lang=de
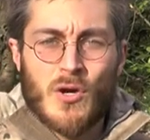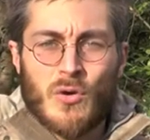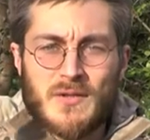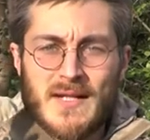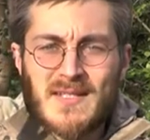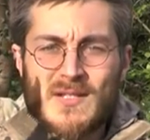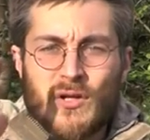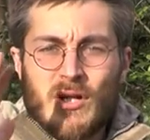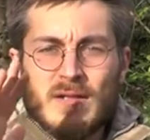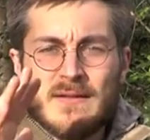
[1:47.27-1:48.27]
Und das
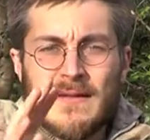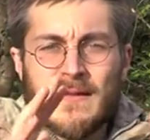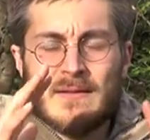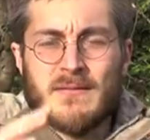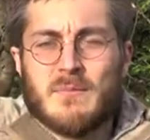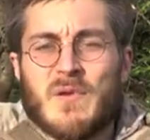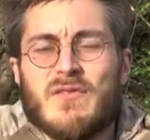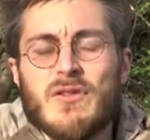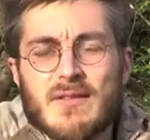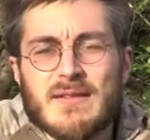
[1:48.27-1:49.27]
soll
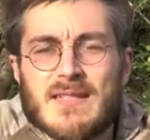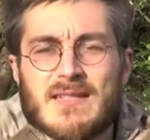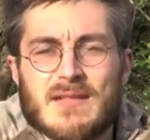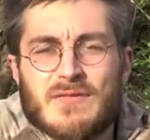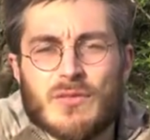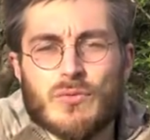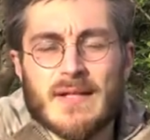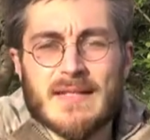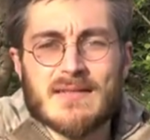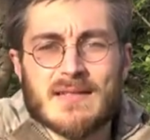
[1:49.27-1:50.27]
bewirken, dass die Figur
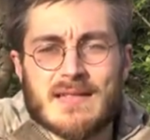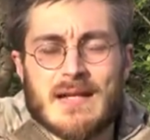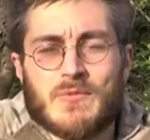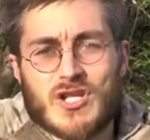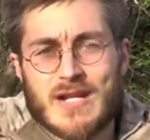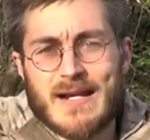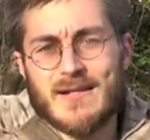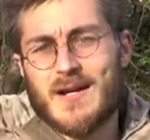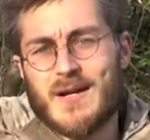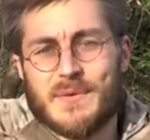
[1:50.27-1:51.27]
insgesamt
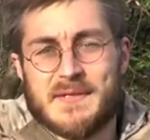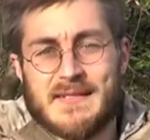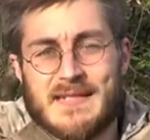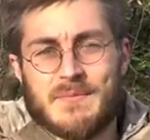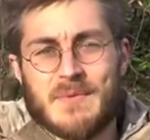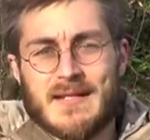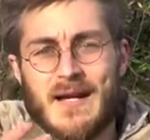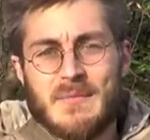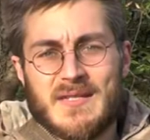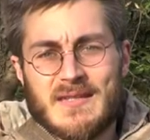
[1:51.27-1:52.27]
schlanker aussieht, dass man da
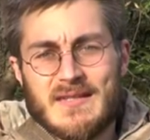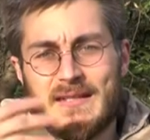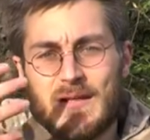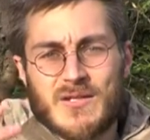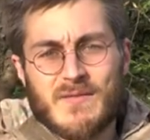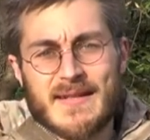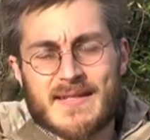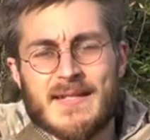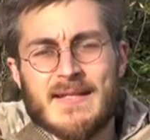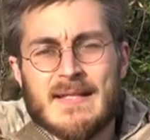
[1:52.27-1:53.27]
ein bisschen nicht genau so weiß,
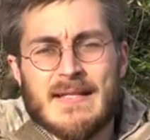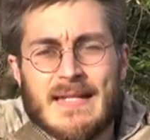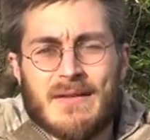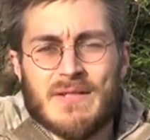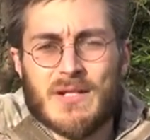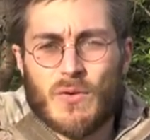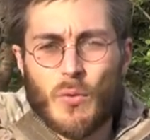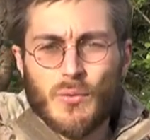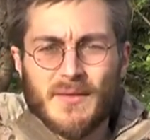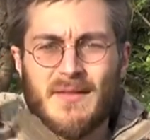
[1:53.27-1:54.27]
ja, wie
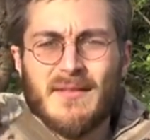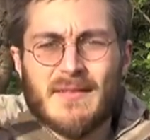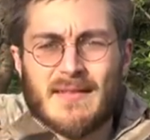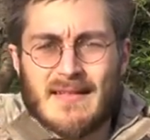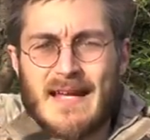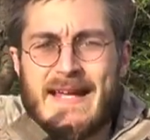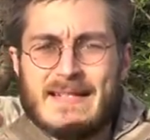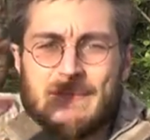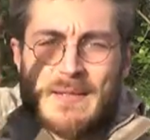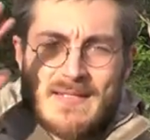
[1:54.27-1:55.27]
groß ist denn das jetzt
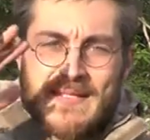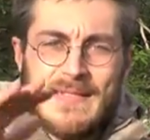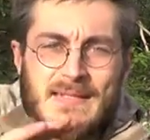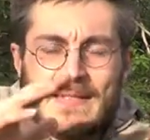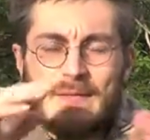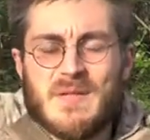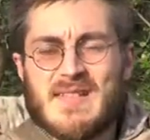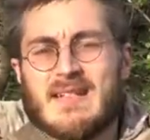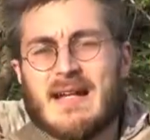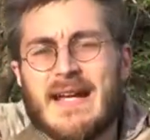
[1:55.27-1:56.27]
eigentlich? Man sinkt dann ein
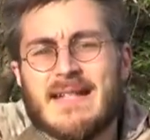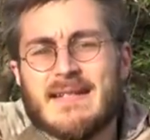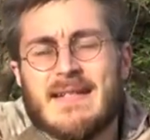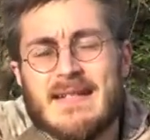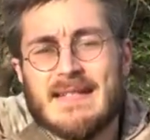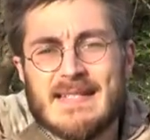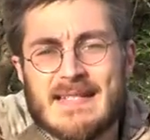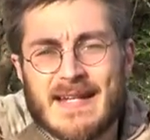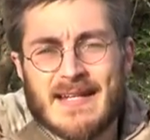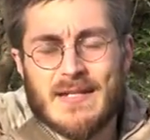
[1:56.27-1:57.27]
bisschen ein in
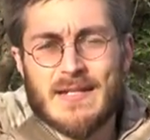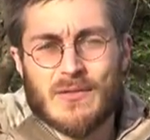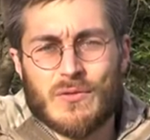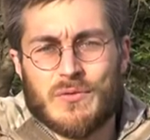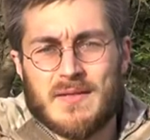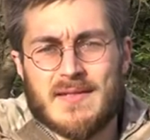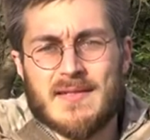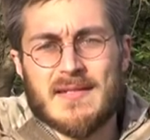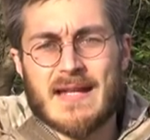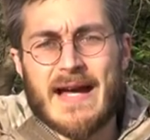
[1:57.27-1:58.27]
seinen Hintergrund. Das
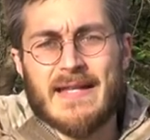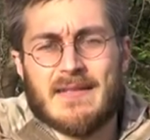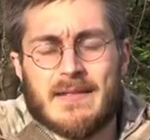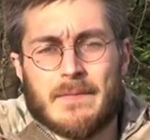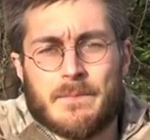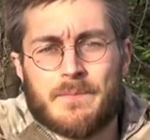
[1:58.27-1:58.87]
ist das eine Ding.